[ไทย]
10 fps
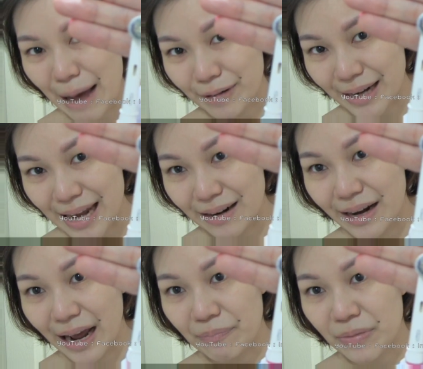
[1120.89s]
น้ำกระเด็นเล
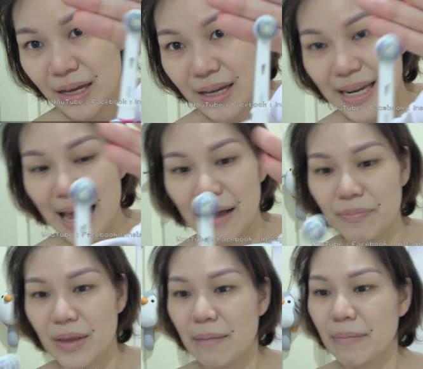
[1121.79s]
ยนะคะเนี่ย
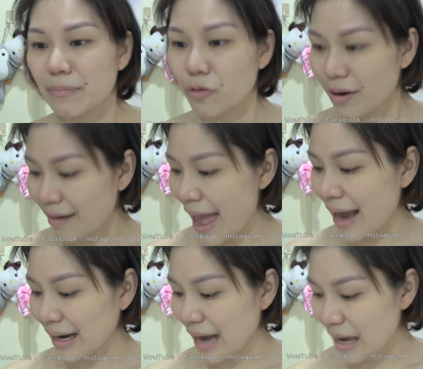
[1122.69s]
มันหมุนแร
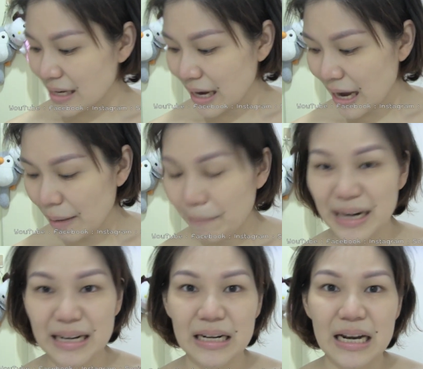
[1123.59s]
งขนาดนี้ค่ะ มั
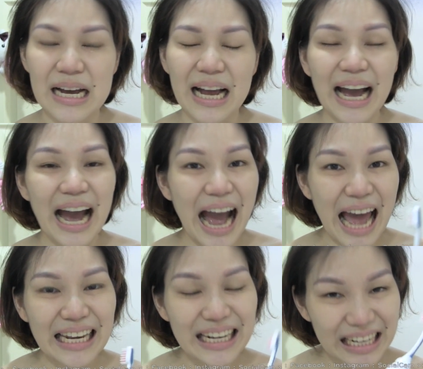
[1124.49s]
น
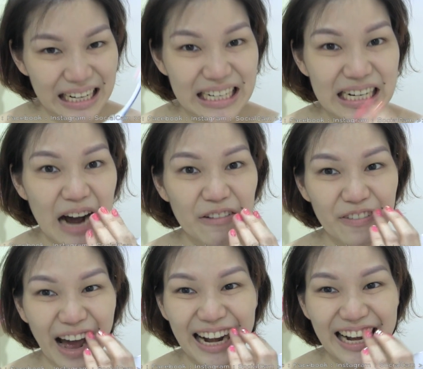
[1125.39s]
ขัดเนื้อ
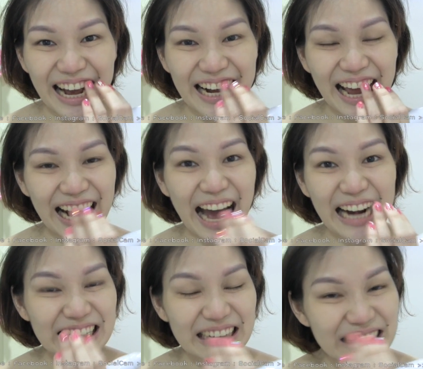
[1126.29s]
ฟันข้างหน้าขั
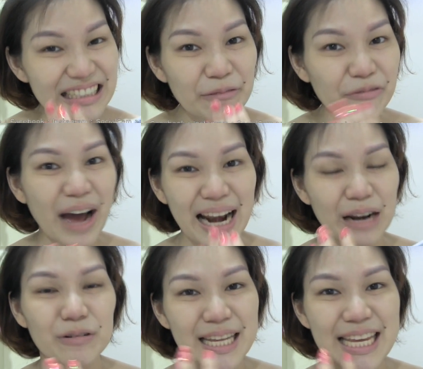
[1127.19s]
ดเคลือบฟัน
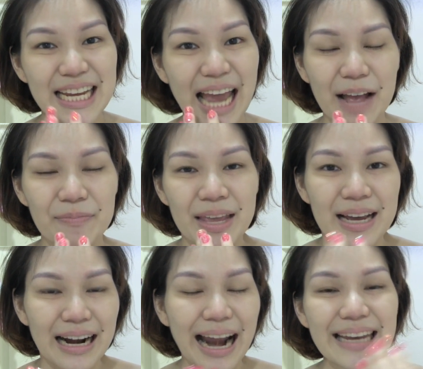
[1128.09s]
เราทิ้งอ่ะ
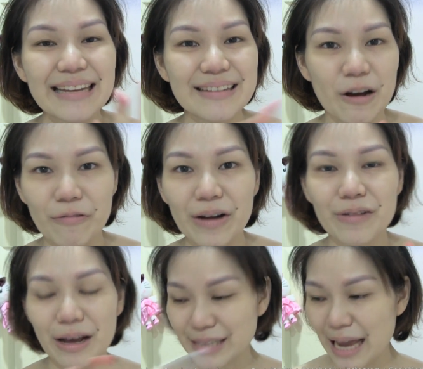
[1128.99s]
ใครที่เสียวฟันอ
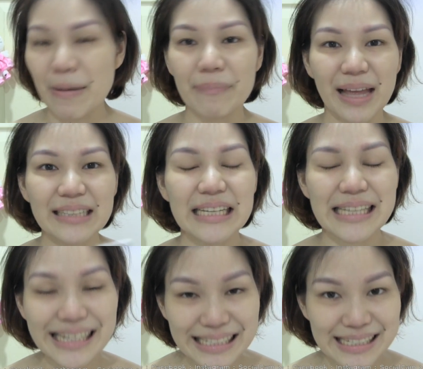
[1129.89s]
ยู่แล้วใช้แบบนั้นจะ
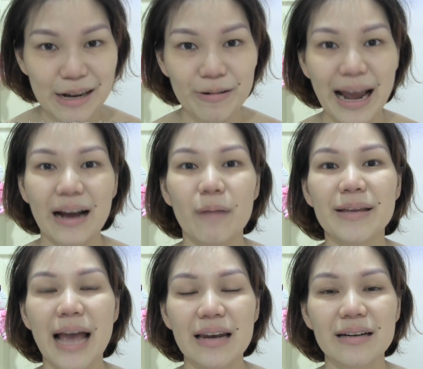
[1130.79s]
ยิ่งเสียวหนักเข้าไป
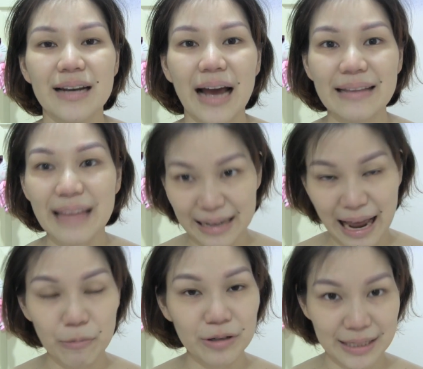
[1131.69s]
ใหญ่เลยนะคะ แต่
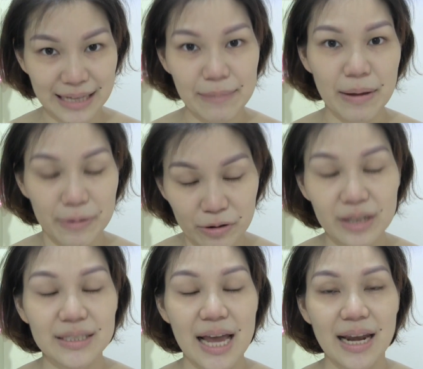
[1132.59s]
ทางบอกยังใช้ไหมพี่ก็
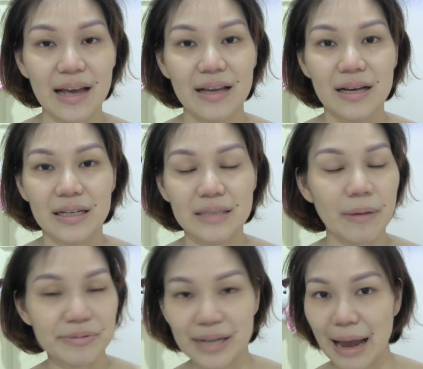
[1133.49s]
ยังใช้นะ คือ
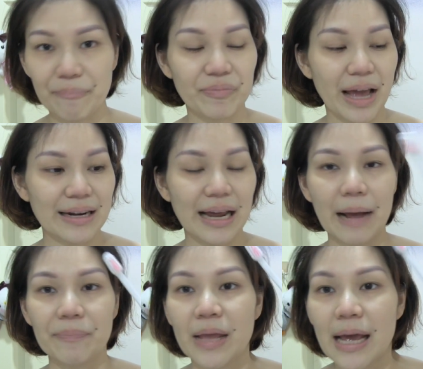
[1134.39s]
แบบสลับกันนะ
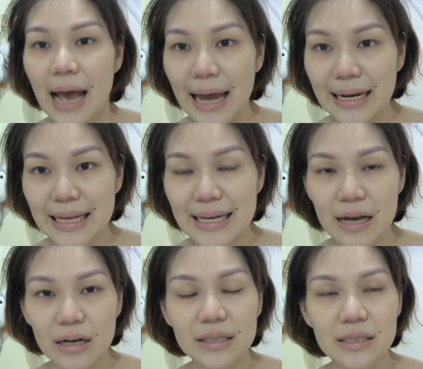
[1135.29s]
คะอันนี้
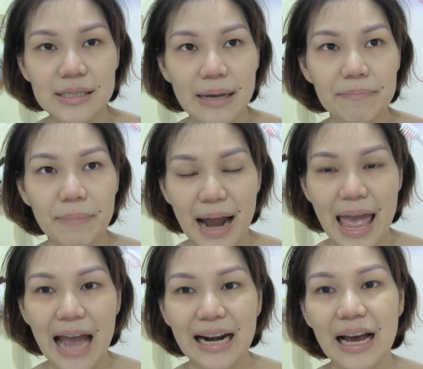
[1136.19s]
เนี่ยก็คือจะแปร
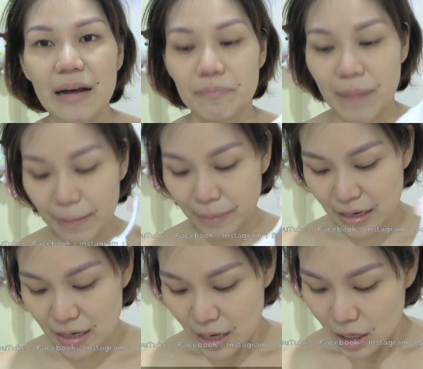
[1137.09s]
งนะคะ แปรงไป
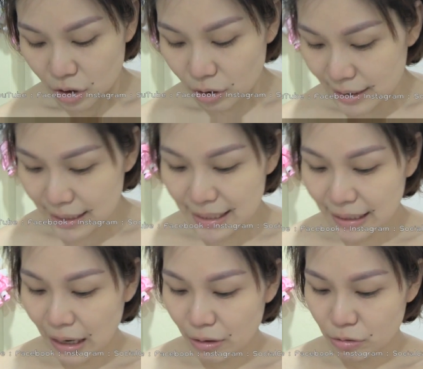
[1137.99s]
เรื่อยโดยที่
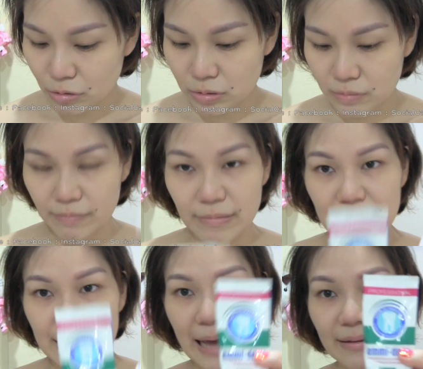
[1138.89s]
เขา
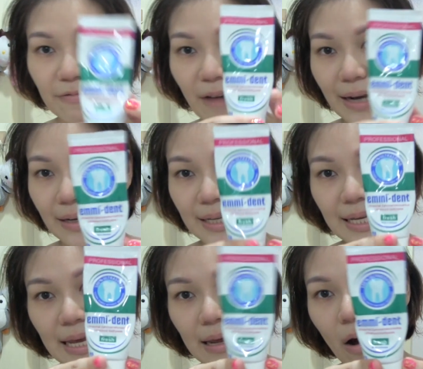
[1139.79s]
มียาสีฟัน
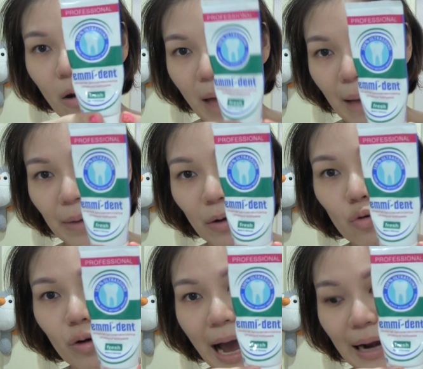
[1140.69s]
ที่ออกแบบมา
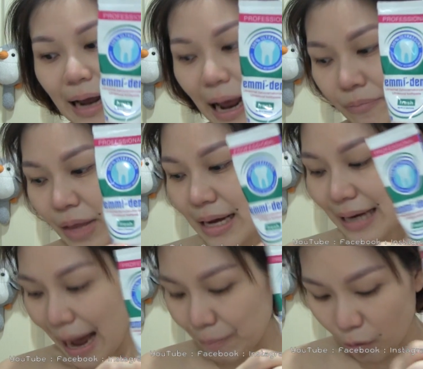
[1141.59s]
คู่กันนะคะ
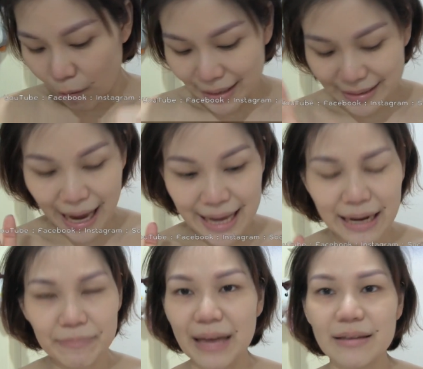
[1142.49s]
ถามอกว่าใช้
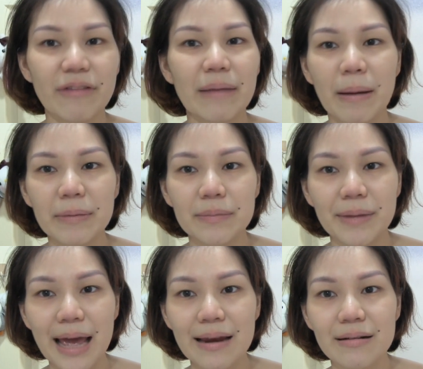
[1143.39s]
กับยาสีฟันแบบอื่น
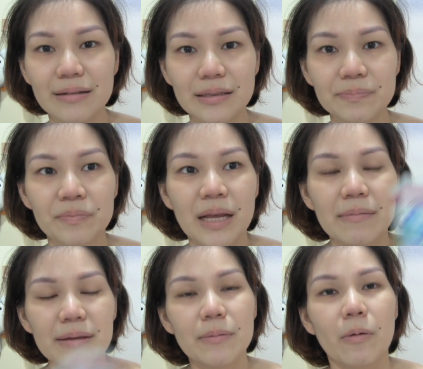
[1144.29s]
ไม่ได้เลยหรือ
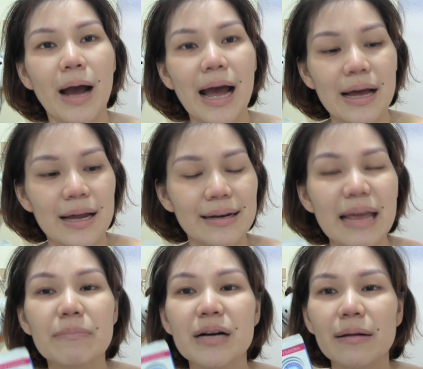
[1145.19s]
พี่จะบอกว่าใน
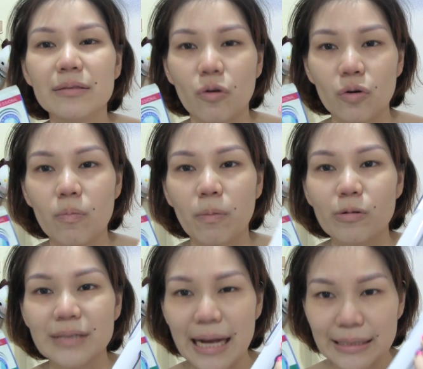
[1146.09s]
เมื่อตกลงปร
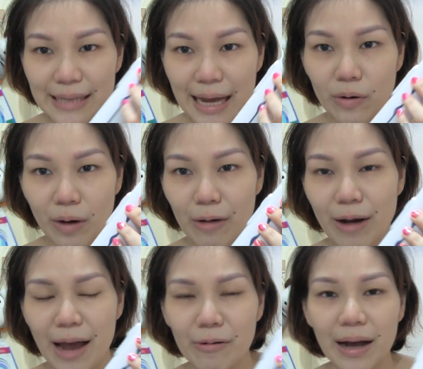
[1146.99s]
งใจจะใช้ของเขา
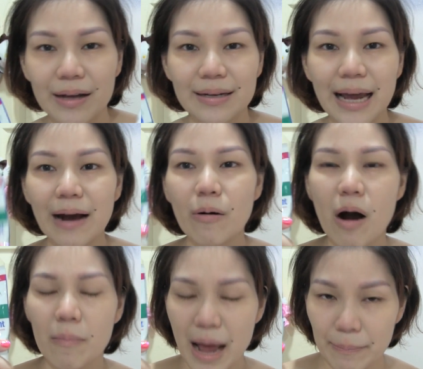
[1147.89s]
แล้วอะถ้าเขา
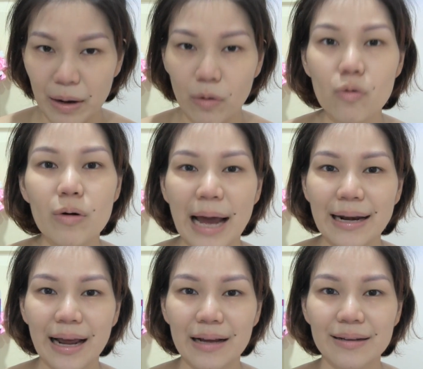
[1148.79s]
ออกแบบมาคู่กัน
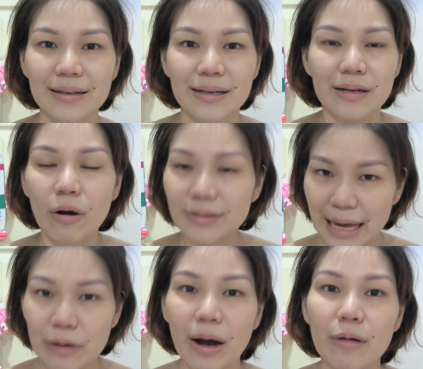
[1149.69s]
อะก็
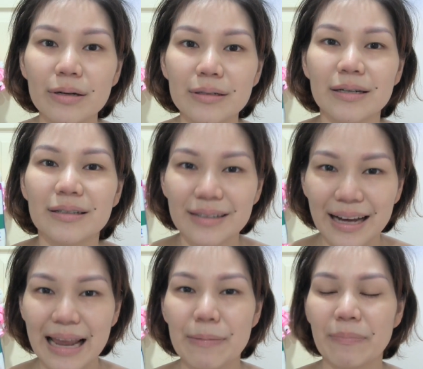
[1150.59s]
ใช้ของเขาเถอะ
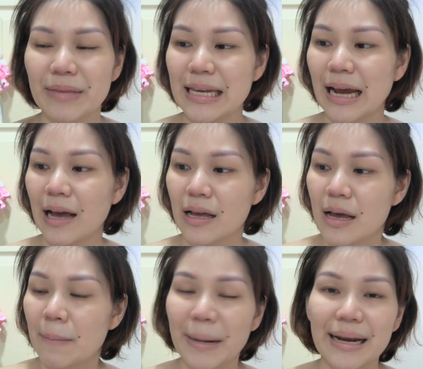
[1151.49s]
อะไรแบบนี้นะคะ
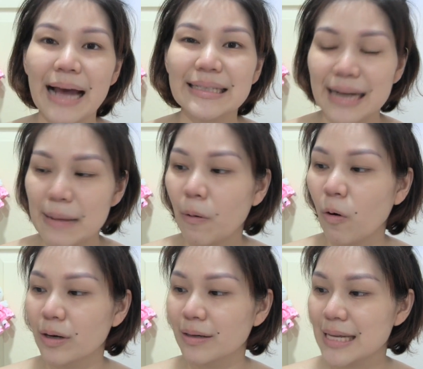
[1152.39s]
มันน่าจะได้ผ
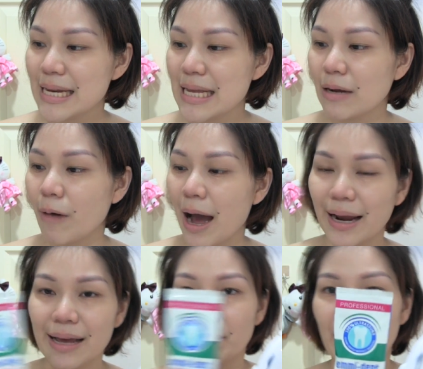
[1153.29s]
ลที่ดีกว่า
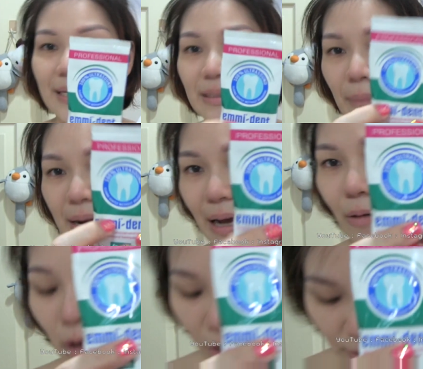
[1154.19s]
นะเห็นไหมอันนี้จะเป็นเนี่ยเขาบอ